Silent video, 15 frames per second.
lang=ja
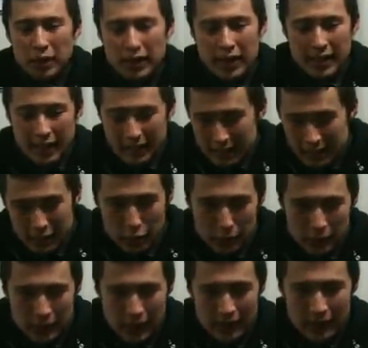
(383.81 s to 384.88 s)
本が勝った
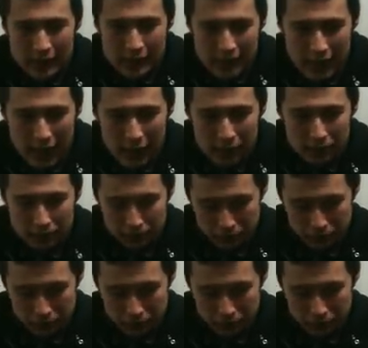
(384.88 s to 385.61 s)
と思ったんですが